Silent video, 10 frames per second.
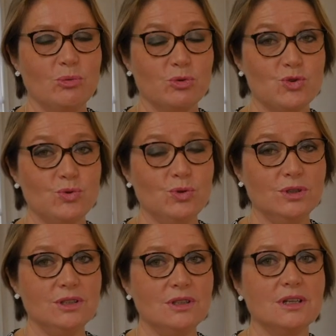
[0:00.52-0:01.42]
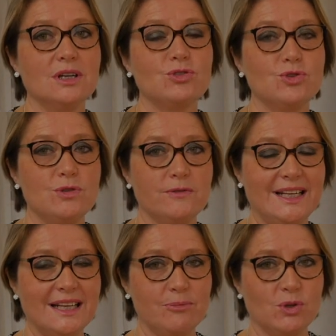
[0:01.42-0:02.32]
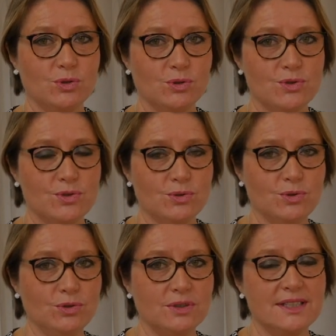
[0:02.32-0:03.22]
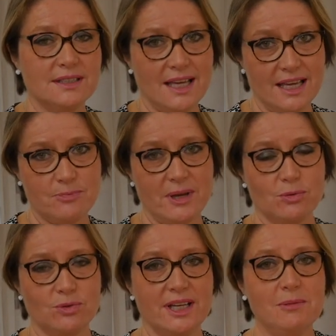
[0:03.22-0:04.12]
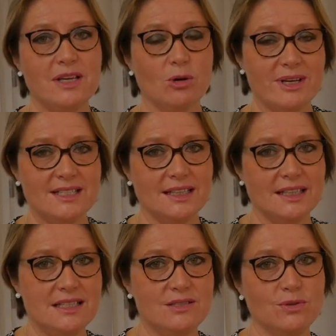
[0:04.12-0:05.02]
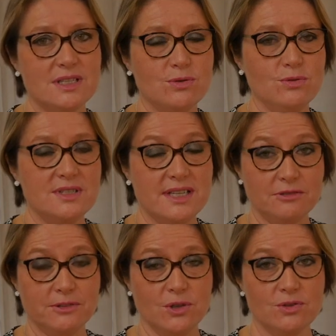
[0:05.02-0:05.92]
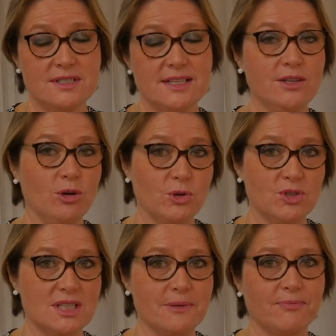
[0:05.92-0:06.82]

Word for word: Bonjour, je suis Valérie Biancorosso, expert comptable et ambassadrice du réseau CERF France Seine-Normandie.